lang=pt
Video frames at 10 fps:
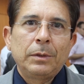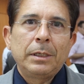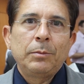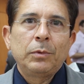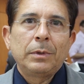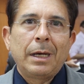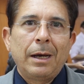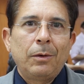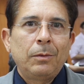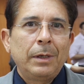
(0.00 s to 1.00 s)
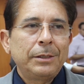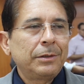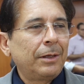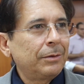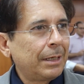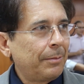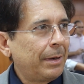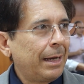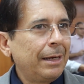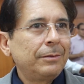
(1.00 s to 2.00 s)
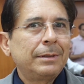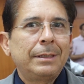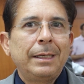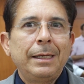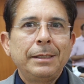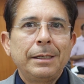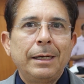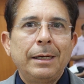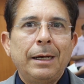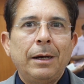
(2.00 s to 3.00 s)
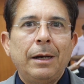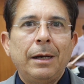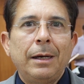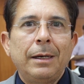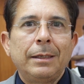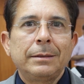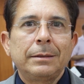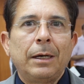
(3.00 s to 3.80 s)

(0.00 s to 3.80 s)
o Tribunal Regional do Trabalho tenha a, ah,